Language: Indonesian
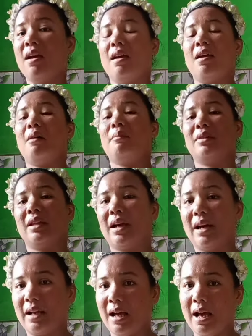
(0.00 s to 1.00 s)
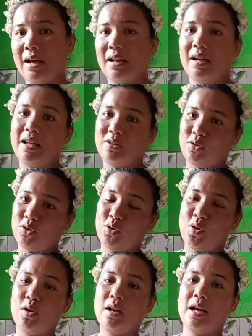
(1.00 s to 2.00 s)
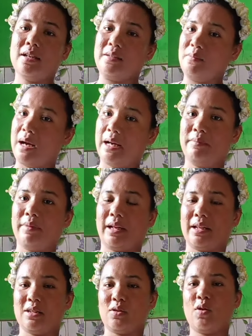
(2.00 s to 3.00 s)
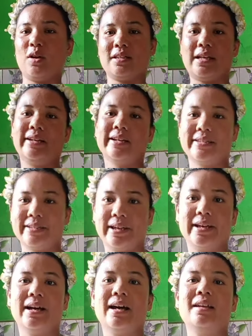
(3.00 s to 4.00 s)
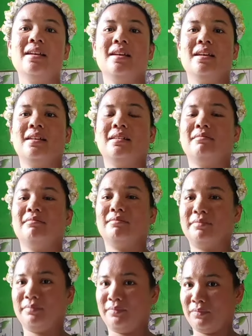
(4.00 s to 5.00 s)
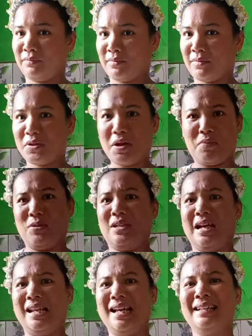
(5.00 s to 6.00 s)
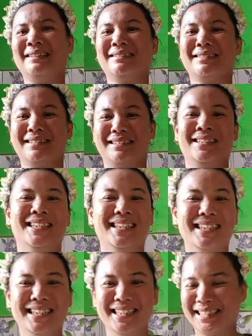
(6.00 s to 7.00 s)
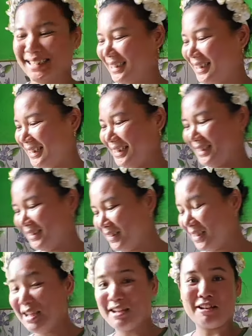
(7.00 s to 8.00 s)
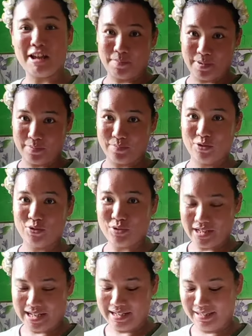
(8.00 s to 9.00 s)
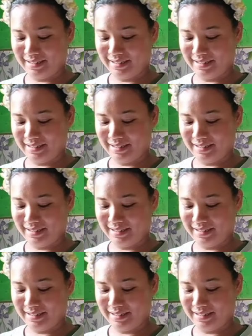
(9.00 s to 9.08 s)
yang penting anak-anak lanjut sekolah semangat mereka sekolah saya sehat tidak masalah gitu daripada mencuri